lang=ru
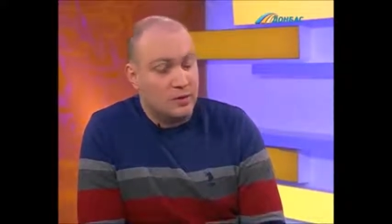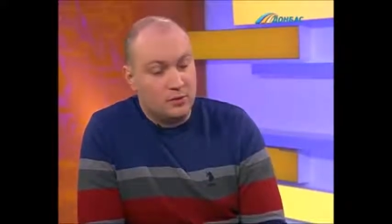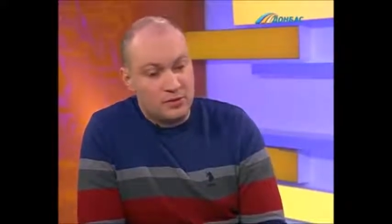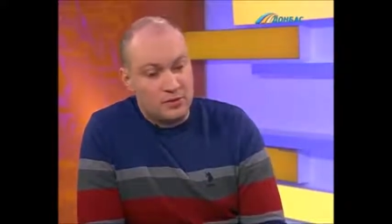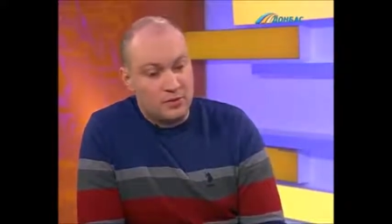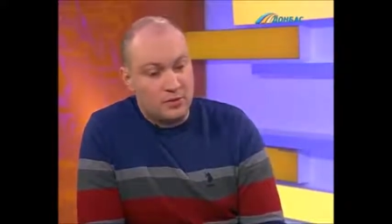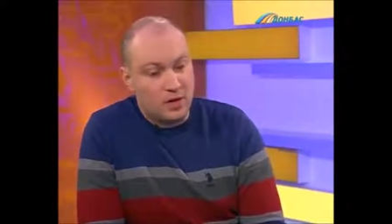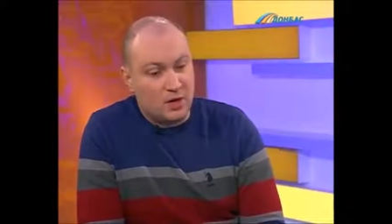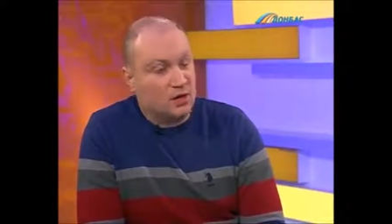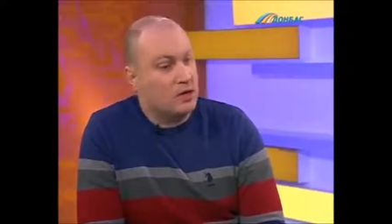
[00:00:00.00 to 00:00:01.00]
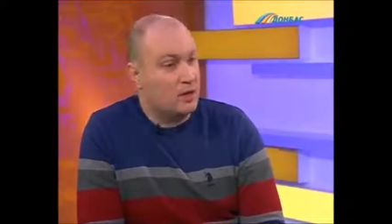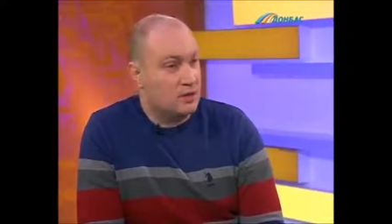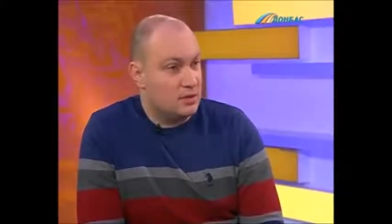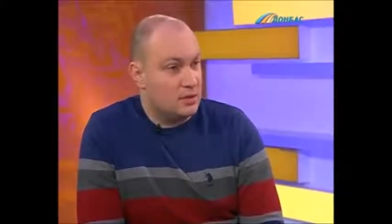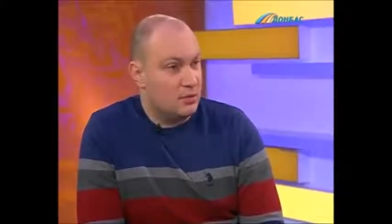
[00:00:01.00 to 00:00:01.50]
У нас есть правоохранительная
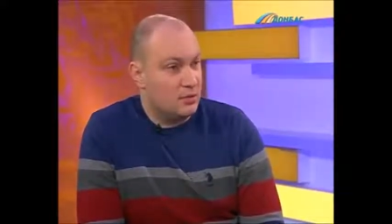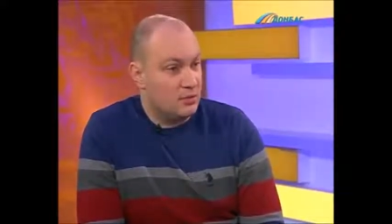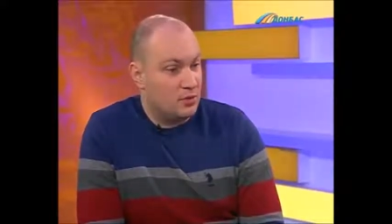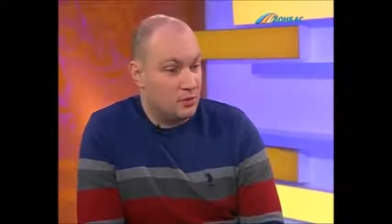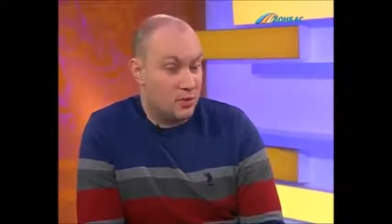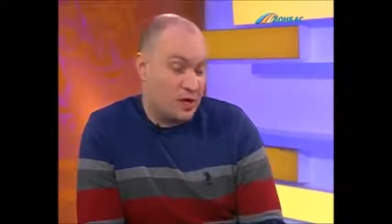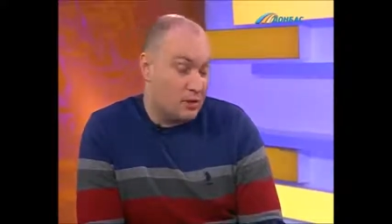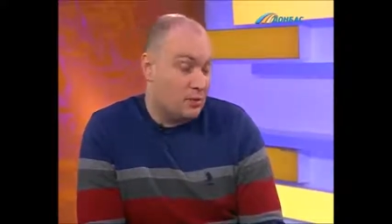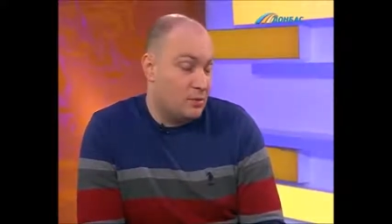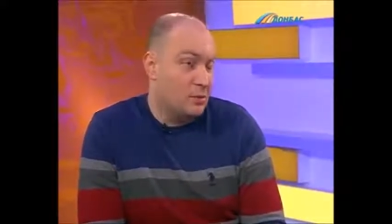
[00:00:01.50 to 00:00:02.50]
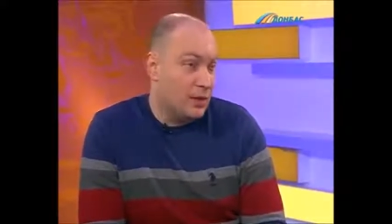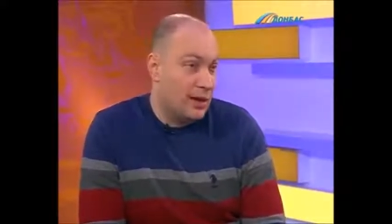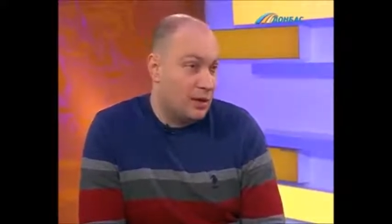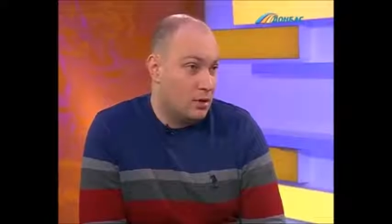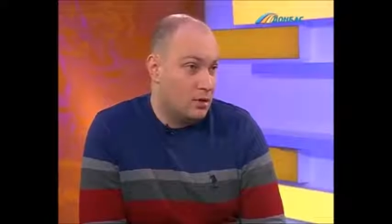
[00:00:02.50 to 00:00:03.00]
система Украины, по крайней мере,
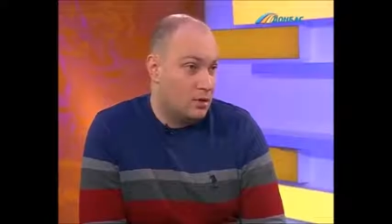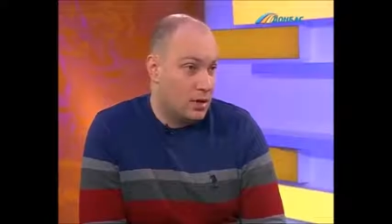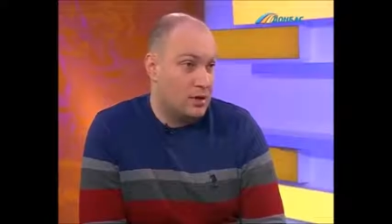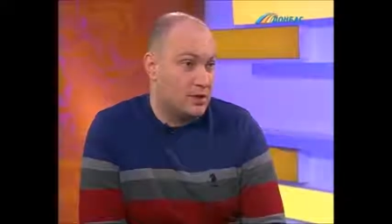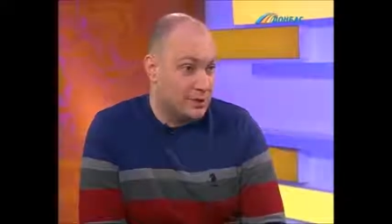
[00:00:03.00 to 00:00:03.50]
была, я не